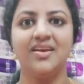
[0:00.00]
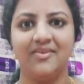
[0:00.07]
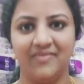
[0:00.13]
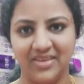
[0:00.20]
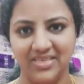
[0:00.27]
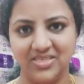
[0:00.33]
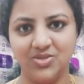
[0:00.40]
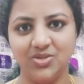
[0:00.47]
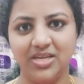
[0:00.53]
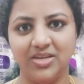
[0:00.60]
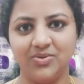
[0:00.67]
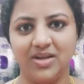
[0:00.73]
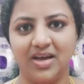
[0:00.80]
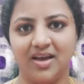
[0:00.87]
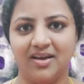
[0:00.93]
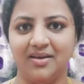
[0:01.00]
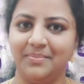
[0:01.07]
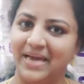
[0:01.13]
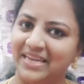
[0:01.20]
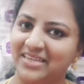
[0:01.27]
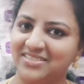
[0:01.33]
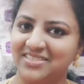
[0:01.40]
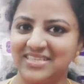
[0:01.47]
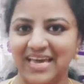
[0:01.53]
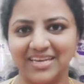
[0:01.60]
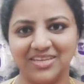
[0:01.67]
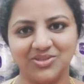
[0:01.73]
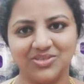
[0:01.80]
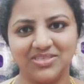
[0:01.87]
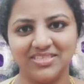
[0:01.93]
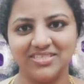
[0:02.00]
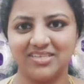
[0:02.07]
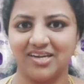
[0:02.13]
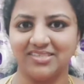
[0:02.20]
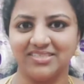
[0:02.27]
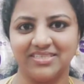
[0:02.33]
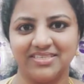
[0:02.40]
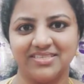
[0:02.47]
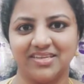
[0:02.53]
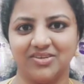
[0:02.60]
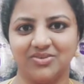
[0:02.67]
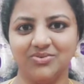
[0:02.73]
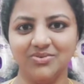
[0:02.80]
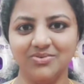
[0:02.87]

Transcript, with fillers: ఫస్ట్ నేను నా మ్యారేజ్ శారీ తోటి స్టార్ట్ చేస్తాను